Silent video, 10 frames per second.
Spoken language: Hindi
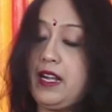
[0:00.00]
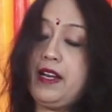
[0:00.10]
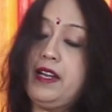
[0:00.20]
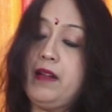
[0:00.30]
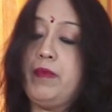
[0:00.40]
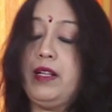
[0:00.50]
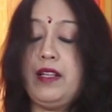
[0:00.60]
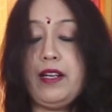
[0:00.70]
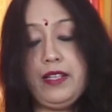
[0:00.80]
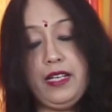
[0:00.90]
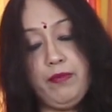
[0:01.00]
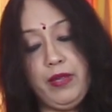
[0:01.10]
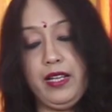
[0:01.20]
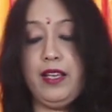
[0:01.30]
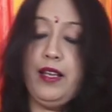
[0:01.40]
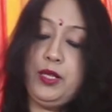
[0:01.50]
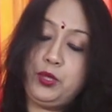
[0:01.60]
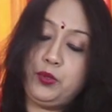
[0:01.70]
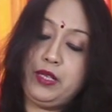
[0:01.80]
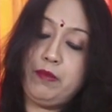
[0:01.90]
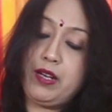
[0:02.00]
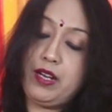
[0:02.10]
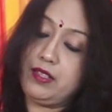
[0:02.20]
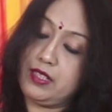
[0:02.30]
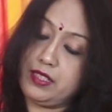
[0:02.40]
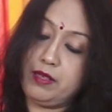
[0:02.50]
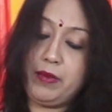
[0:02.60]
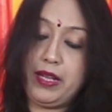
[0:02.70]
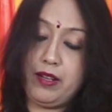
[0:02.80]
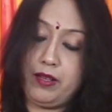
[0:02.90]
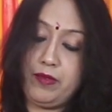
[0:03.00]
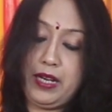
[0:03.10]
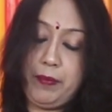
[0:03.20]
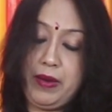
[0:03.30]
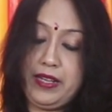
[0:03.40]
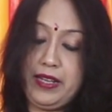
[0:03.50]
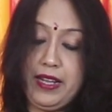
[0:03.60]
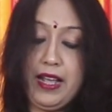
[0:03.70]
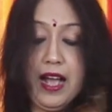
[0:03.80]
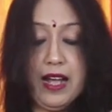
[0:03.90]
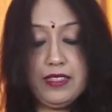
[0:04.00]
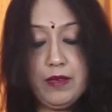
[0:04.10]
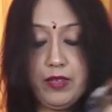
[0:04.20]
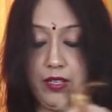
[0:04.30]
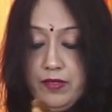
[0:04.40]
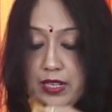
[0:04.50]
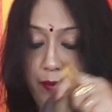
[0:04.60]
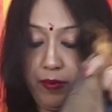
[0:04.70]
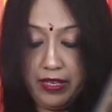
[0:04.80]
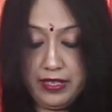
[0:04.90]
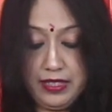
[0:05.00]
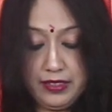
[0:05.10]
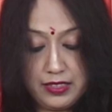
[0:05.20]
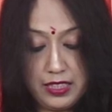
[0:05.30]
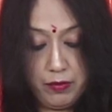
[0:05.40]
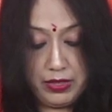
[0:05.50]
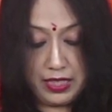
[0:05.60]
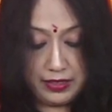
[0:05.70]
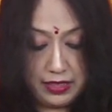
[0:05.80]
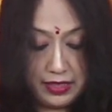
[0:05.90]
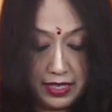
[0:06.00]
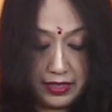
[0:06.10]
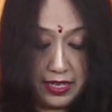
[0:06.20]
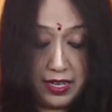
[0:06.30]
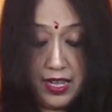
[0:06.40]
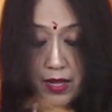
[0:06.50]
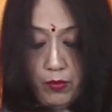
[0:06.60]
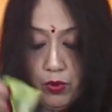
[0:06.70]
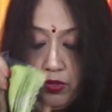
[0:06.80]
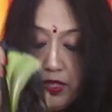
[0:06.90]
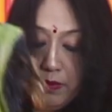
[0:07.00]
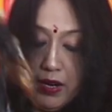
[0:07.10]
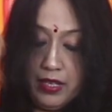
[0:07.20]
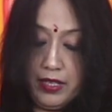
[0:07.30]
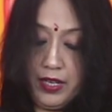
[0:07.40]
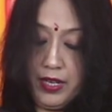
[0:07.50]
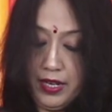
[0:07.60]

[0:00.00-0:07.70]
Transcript: साड़ी नंबर थर्टीन भी जोड़ी बॉर्डर तसर में कलमकारी पेंटिंग है आज हम कलमकारी पेंटिंग तसर में ज़्यादा दिखा दिया बहुत डिमांड